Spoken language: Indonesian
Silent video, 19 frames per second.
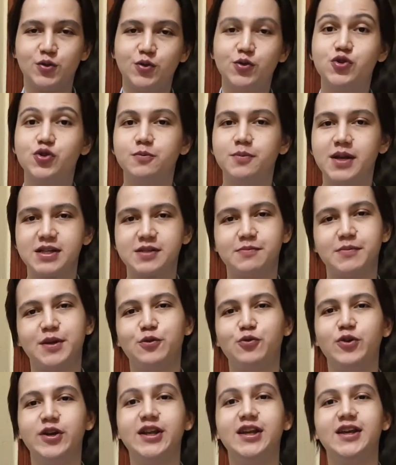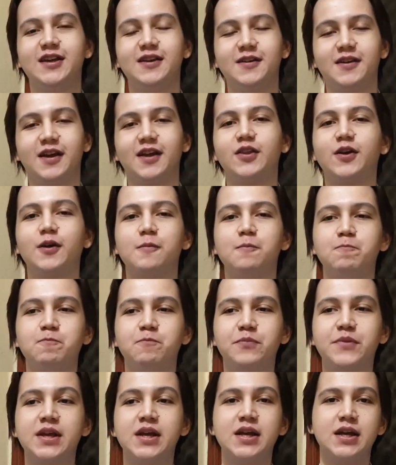17 minggu ini gitu.
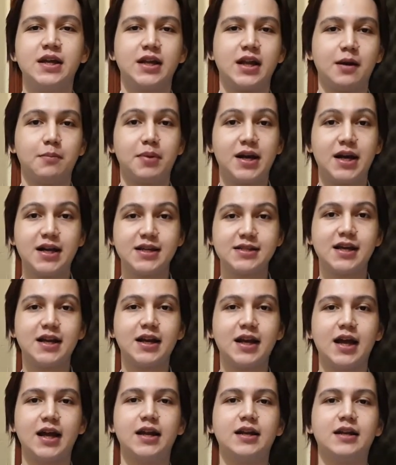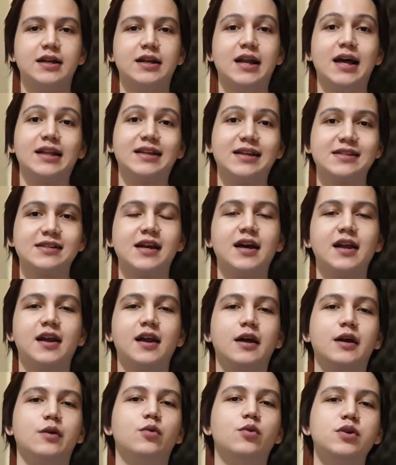Nah, berdasarkan data
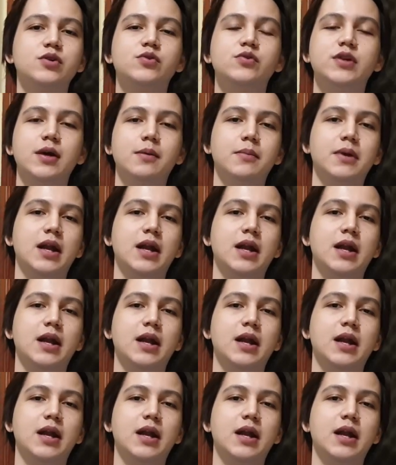sekarang, gue sudah